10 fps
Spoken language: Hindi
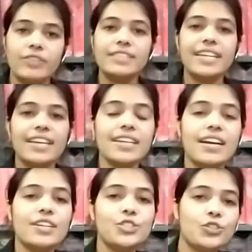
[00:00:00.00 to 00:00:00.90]
वी विल टेक
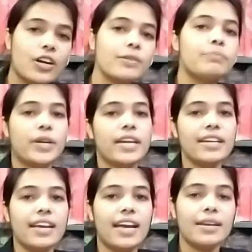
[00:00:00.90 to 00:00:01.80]
अ शॉर्ट
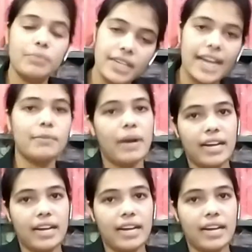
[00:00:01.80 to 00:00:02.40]
ब्रेक एंड बी राइट